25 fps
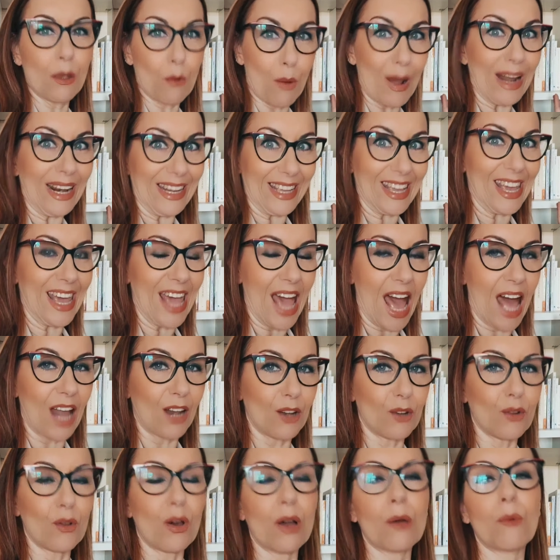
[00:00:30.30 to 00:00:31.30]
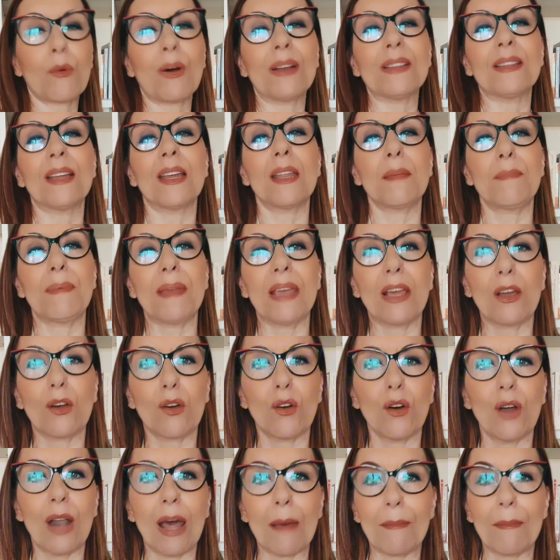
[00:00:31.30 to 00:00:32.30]
di qualche anno a quando eri
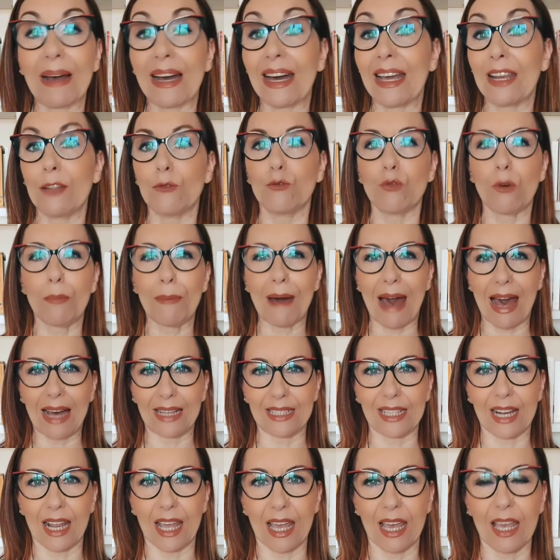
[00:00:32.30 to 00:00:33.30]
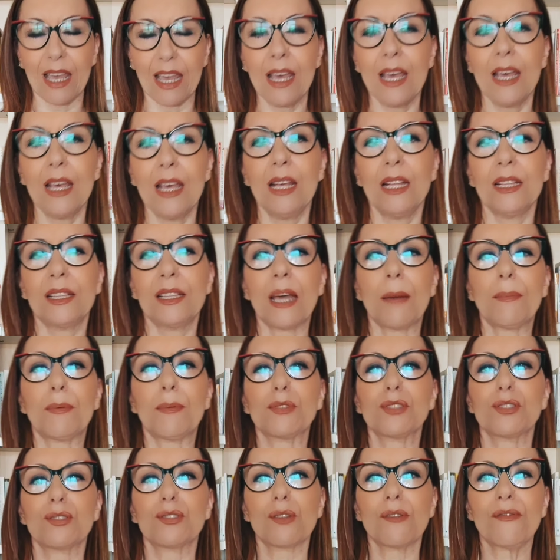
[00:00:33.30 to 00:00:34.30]
piccola e magari tuo padre ti
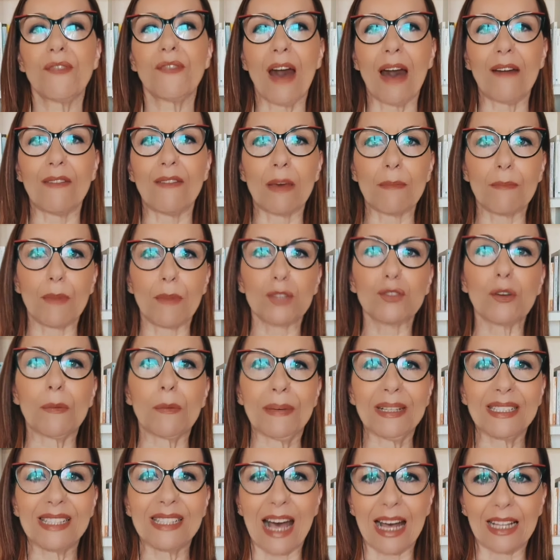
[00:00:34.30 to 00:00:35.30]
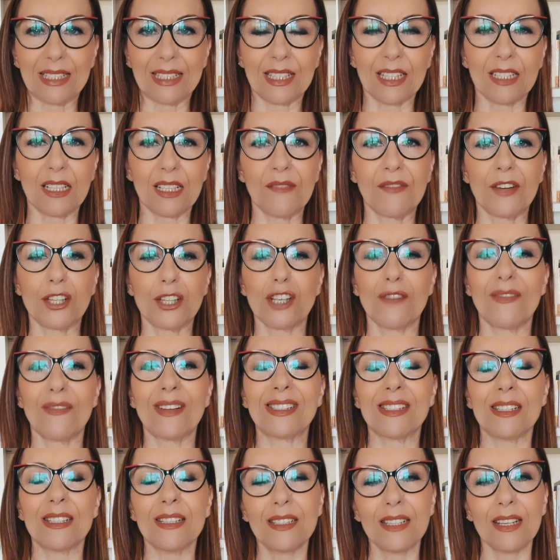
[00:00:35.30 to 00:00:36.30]
apostrofava in modo pesante e ti
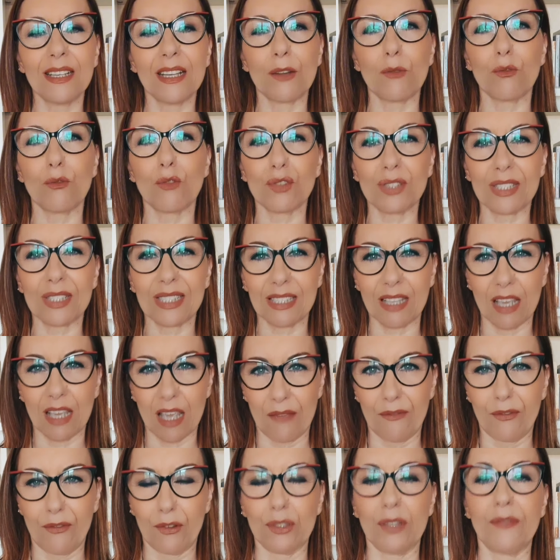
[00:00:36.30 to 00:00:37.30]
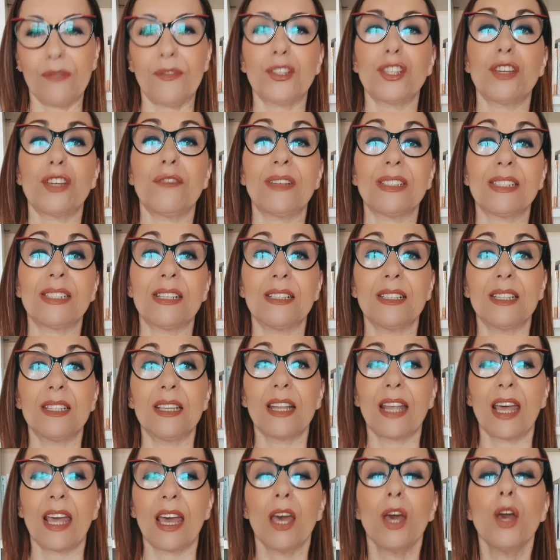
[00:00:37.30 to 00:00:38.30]
faceva sentire uno schifo, ti faceva
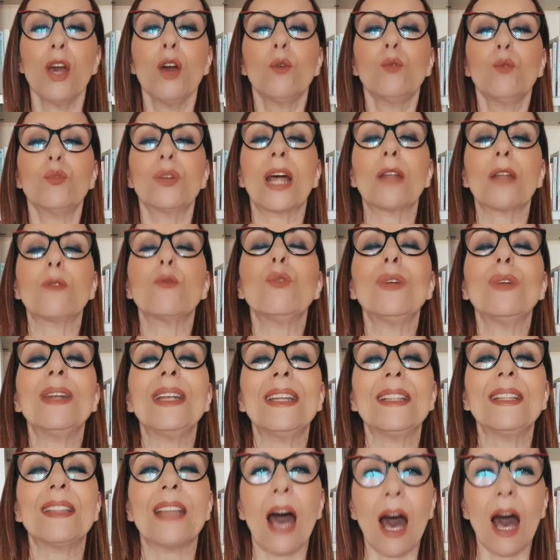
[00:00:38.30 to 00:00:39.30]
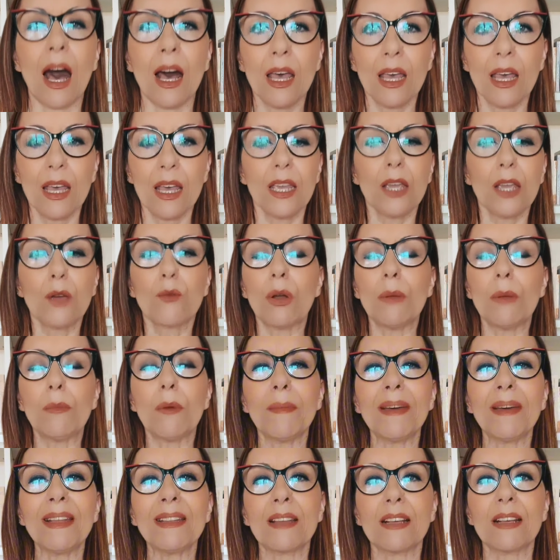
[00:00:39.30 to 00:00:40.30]
sentire una nullità. In
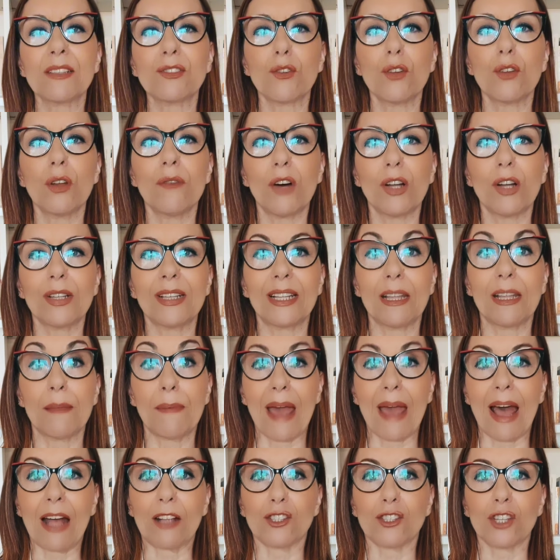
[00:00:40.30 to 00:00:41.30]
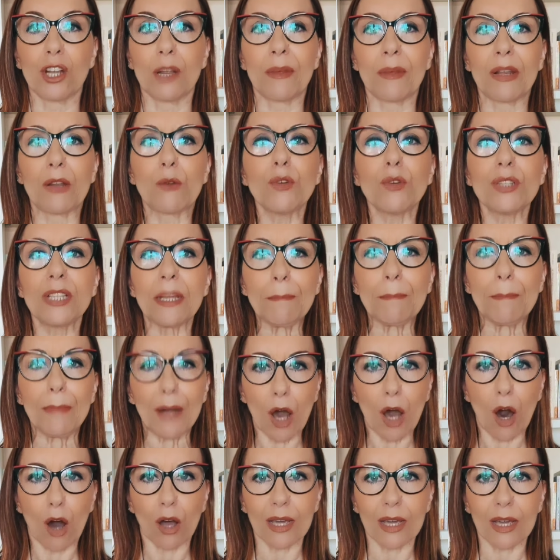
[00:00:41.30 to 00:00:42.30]
quel momento hai solo voglia di piangere, per cui ti
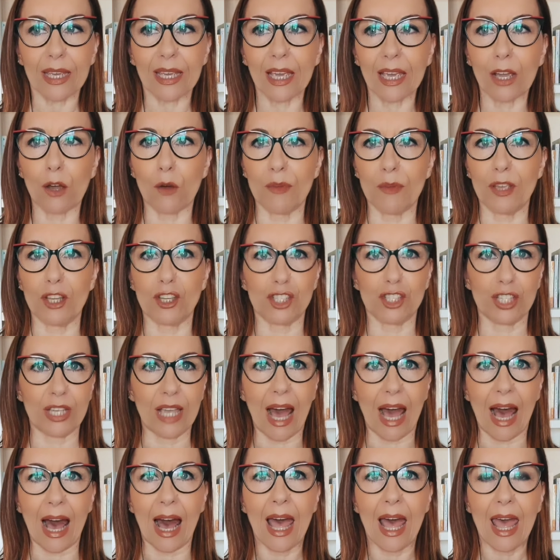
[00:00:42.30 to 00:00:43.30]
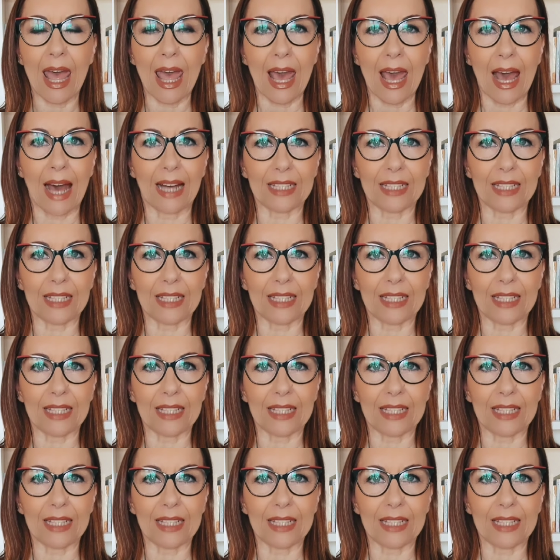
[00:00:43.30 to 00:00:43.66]
blocchi, cominci a,